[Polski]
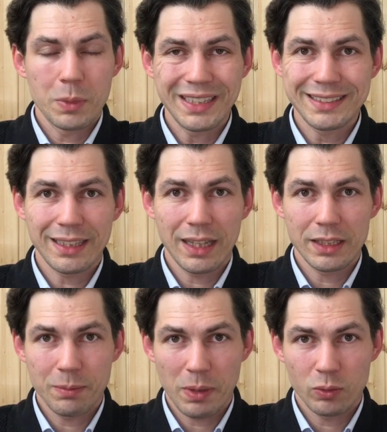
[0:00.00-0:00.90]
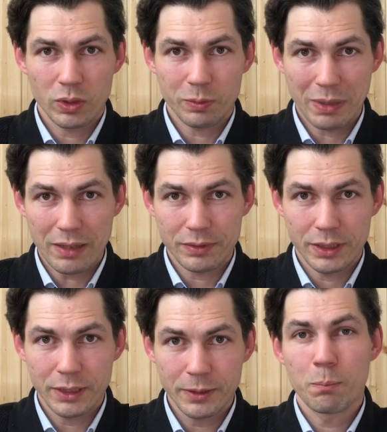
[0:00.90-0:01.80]
Miejsca dla
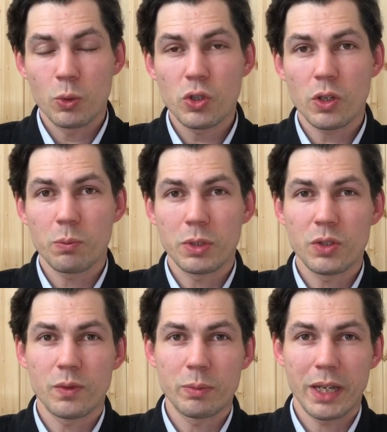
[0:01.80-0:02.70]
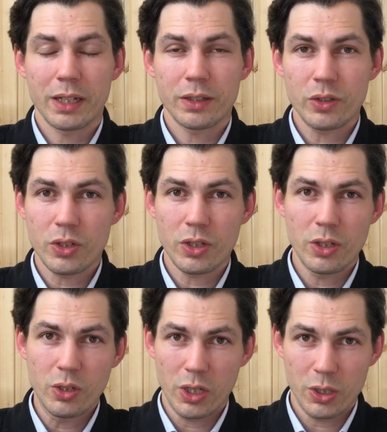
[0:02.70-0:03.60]
niepełnosprawnych muszą mieć wymiary
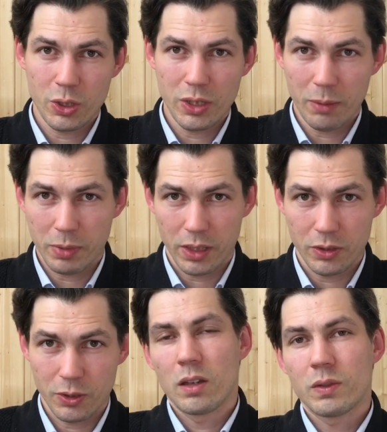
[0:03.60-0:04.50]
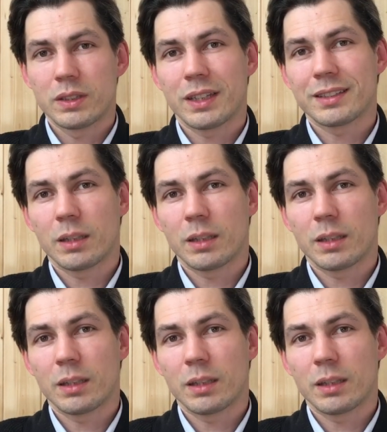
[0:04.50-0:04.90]
3,6 na 5. Więc jak